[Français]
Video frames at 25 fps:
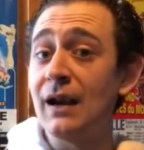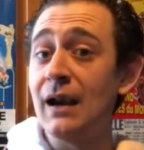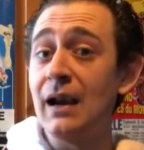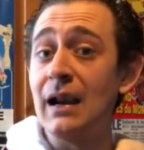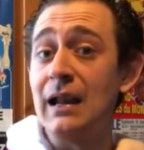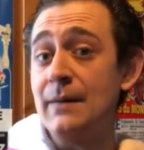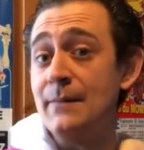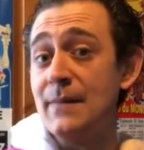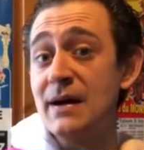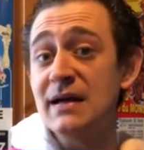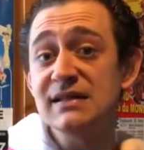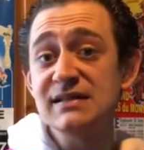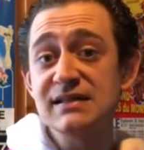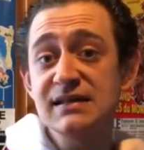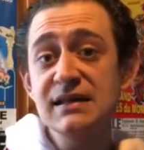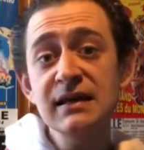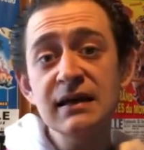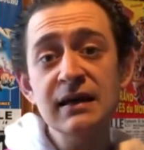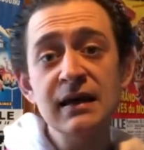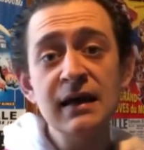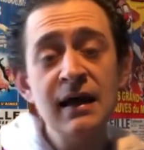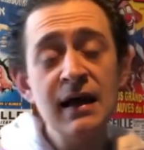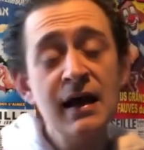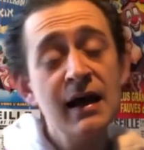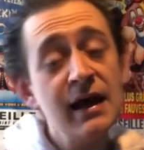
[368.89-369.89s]
la
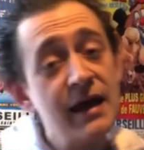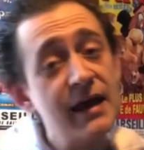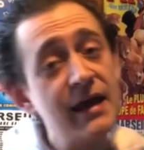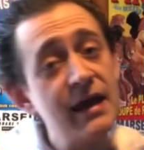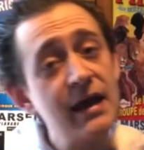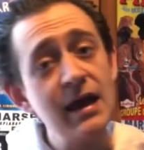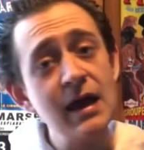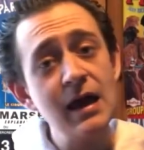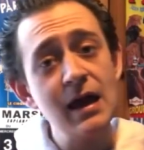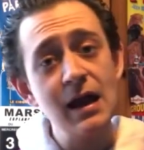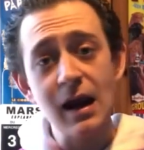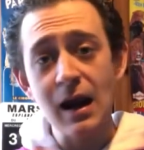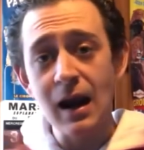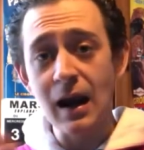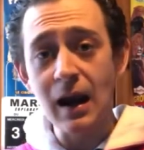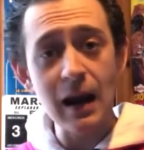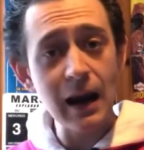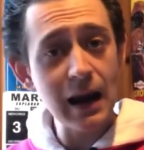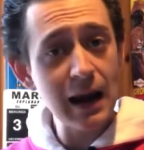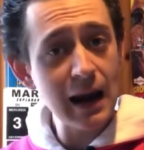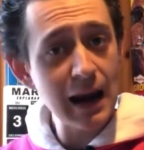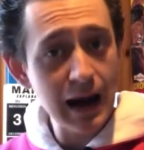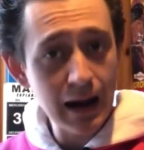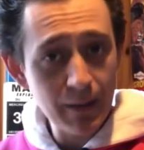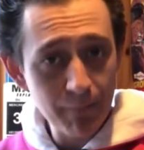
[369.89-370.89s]
basique et
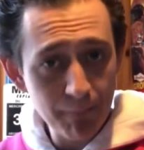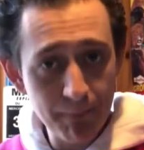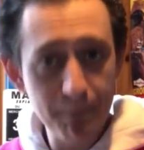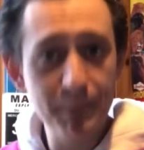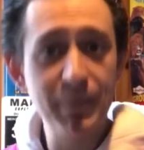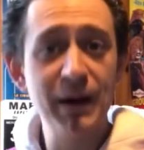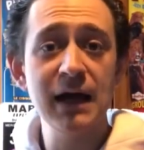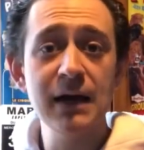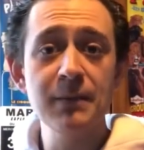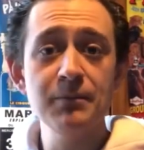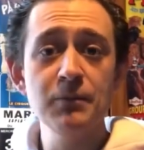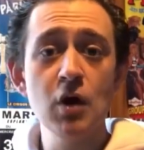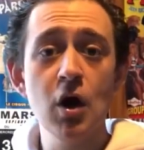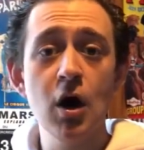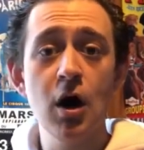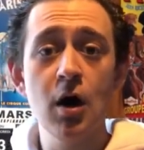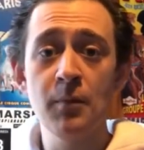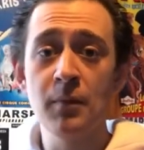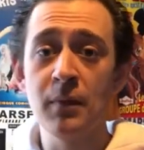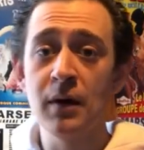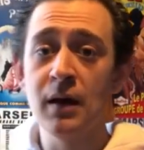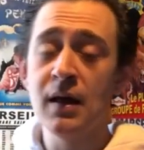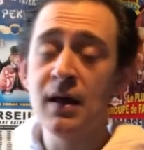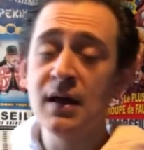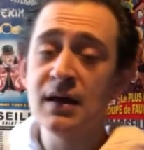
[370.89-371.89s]
la
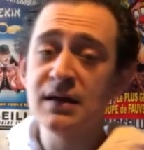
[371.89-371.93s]
premium